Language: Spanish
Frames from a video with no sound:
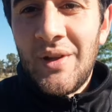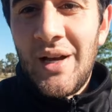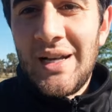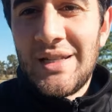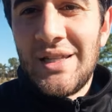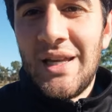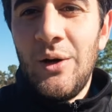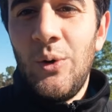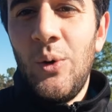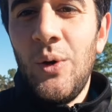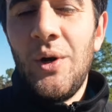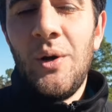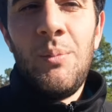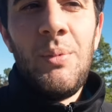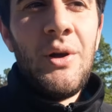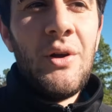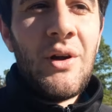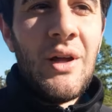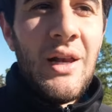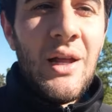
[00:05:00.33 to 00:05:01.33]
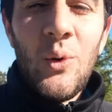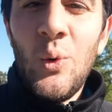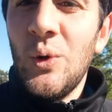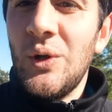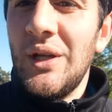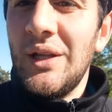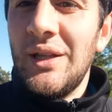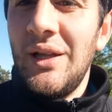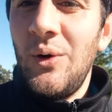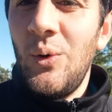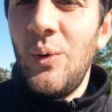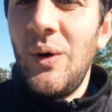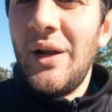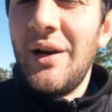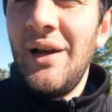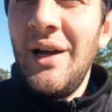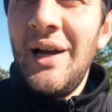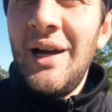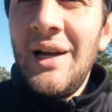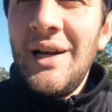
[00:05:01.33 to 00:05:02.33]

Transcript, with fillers: Así que bueno, espero que les guste este lugar.